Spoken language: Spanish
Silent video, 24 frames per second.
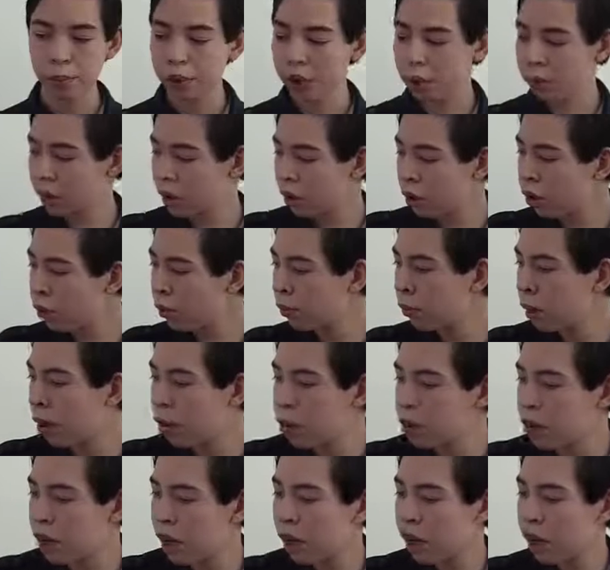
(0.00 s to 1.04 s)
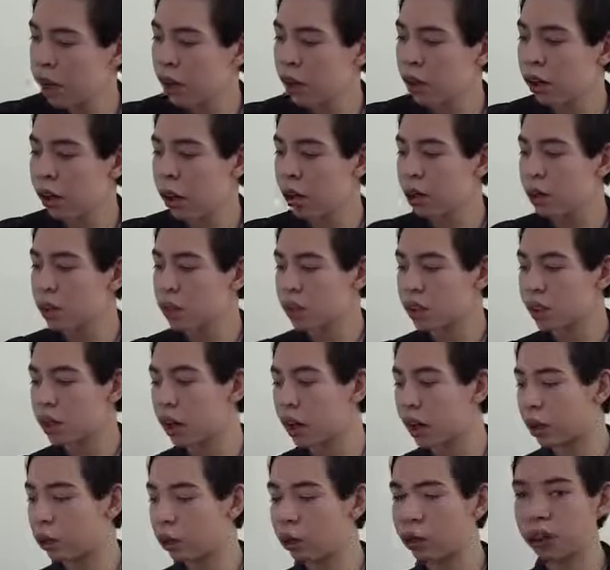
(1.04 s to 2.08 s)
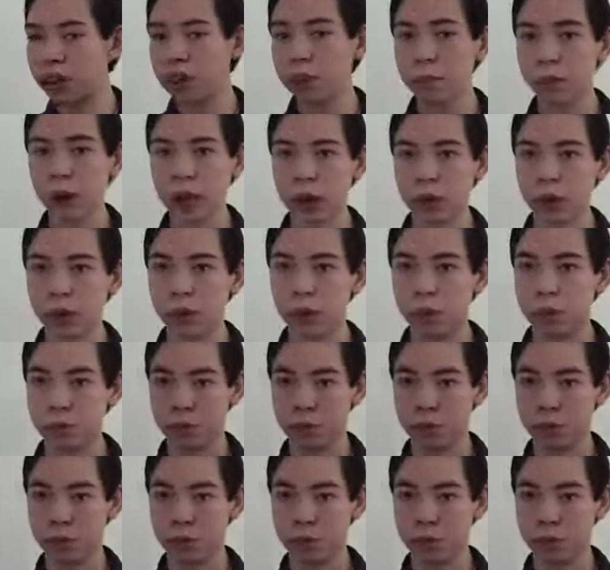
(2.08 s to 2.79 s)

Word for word: Primero vamos a agarrar nuestra cartulina en blanco.